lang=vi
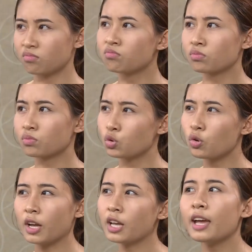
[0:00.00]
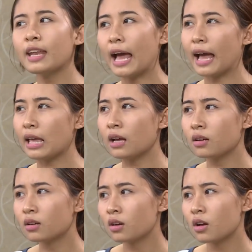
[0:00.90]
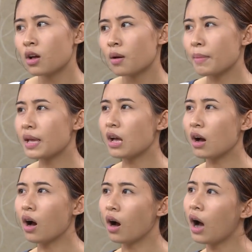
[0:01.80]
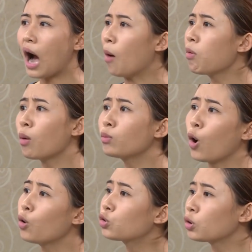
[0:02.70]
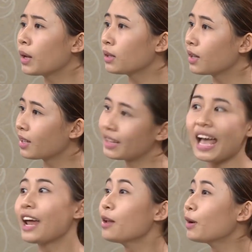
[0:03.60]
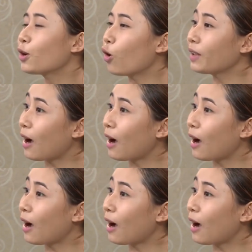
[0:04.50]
ừ tôi nghĩ cái ý này hay á bây giờ hả ổng không độ được tụi mình thì hai đứa mình độ